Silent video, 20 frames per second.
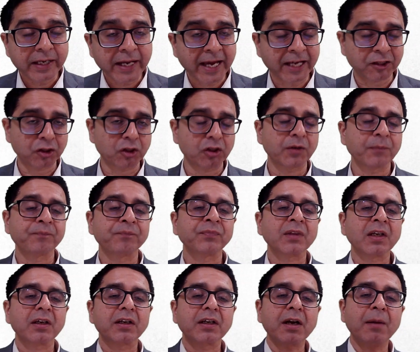नेक्स्ट
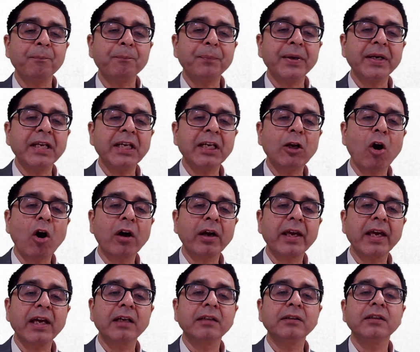कंपनी लॉ
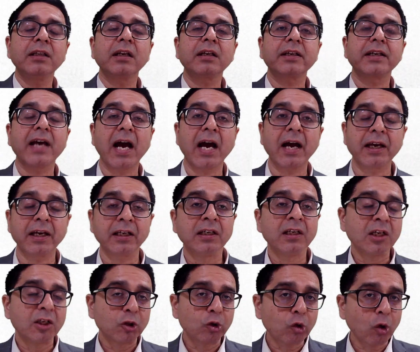के अंदर क्या है
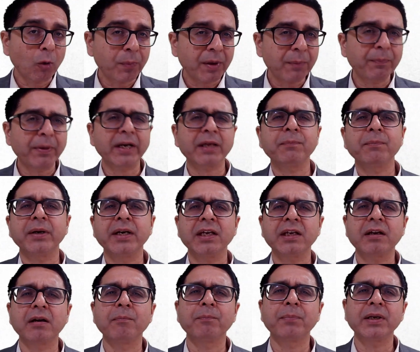जो भी बड़ी बड़ी
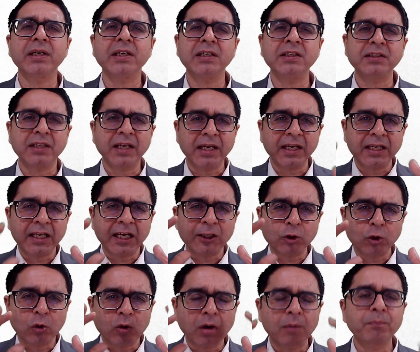कंपनीज है या
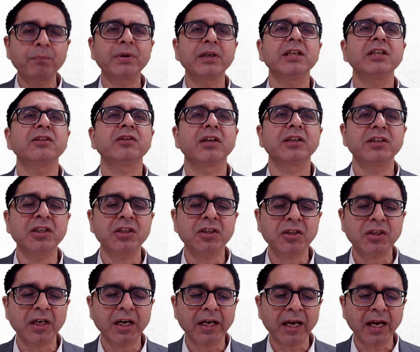जो कंपनीज
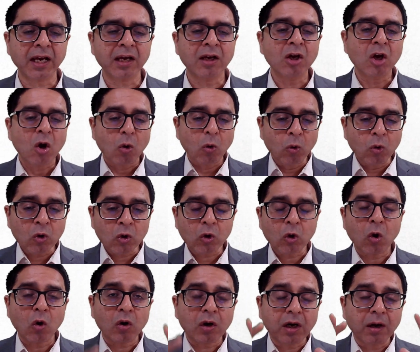रजिस्टर्ड है
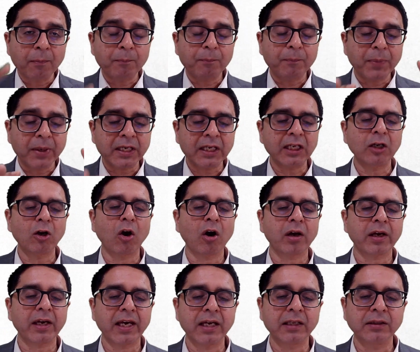उनको कंपनी लॉ
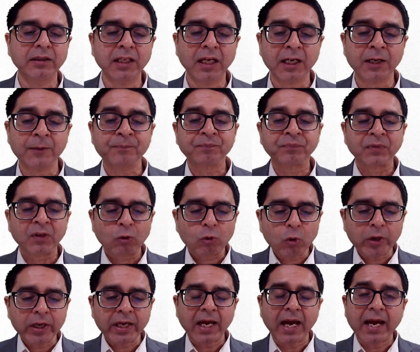के अंदर
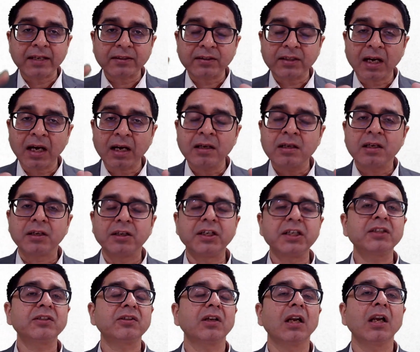कोई ऐसा
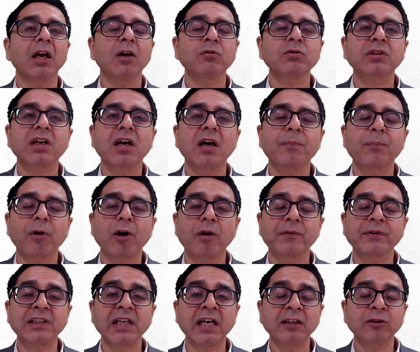डिसअलाउंस का
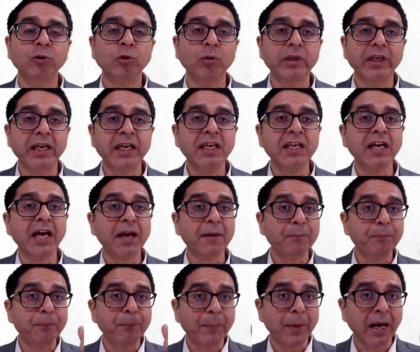प्रावधान तो नहीं है
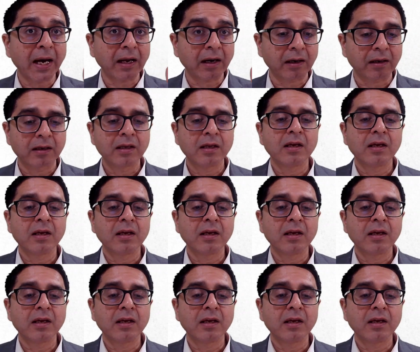पर